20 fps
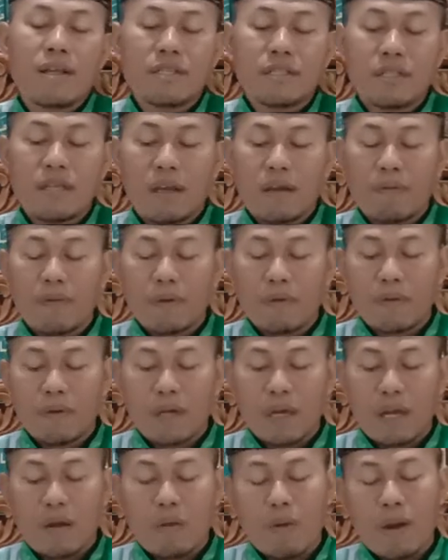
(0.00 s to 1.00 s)

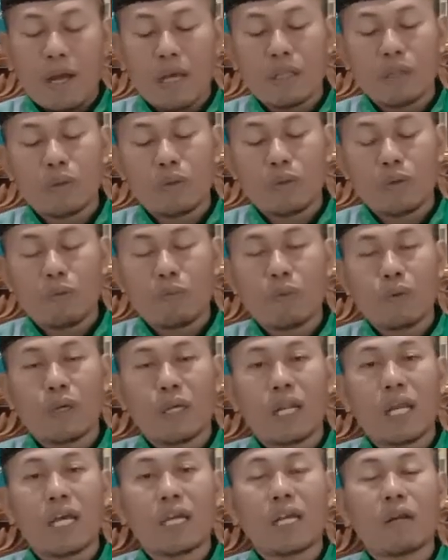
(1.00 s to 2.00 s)
astaghfiruka wa atubu
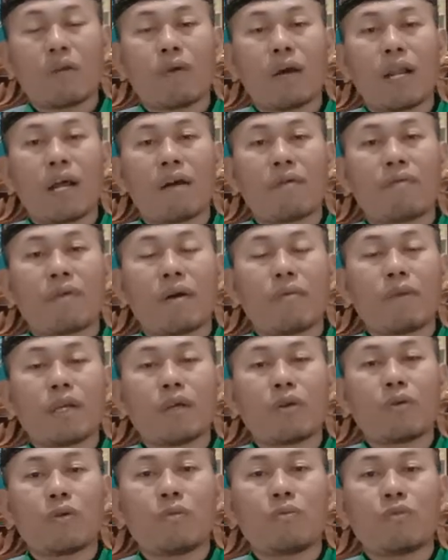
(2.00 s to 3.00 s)
ilaik. Wa
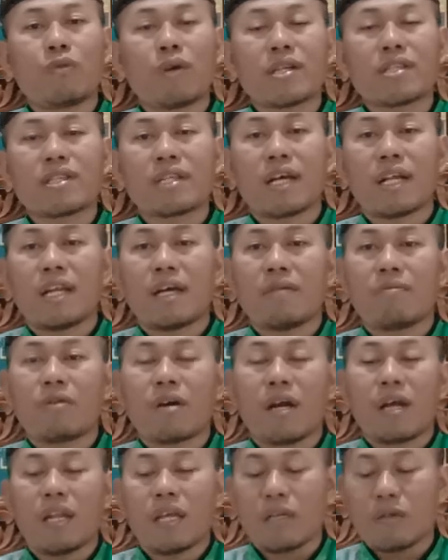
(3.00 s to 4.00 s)
minkum
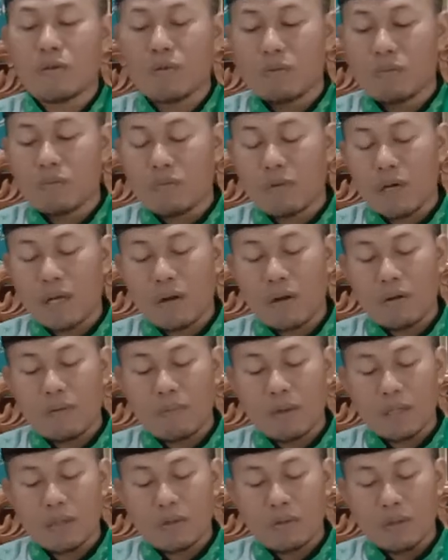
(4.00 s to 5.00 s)
wassalamualaikum
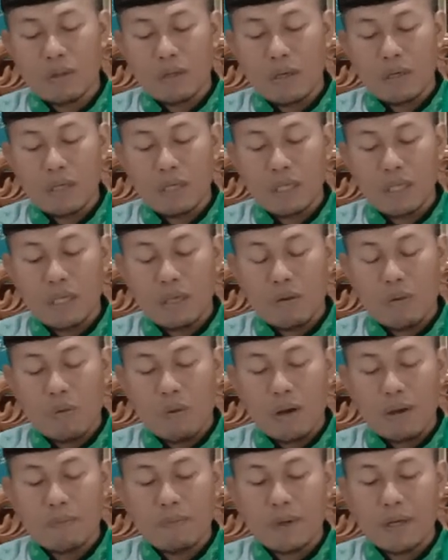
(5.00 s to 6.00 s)
warahmatullahi
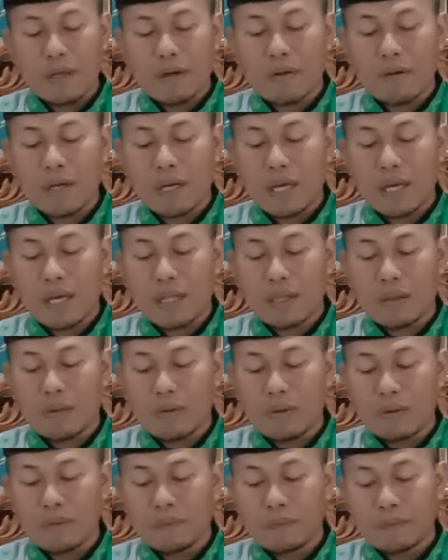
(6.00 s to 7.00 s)

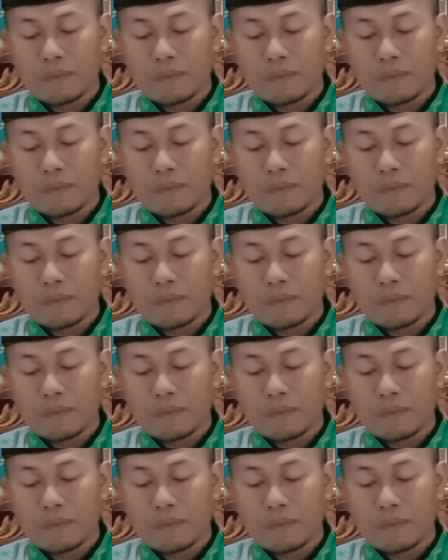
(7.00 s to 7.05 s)
wabarakatuh.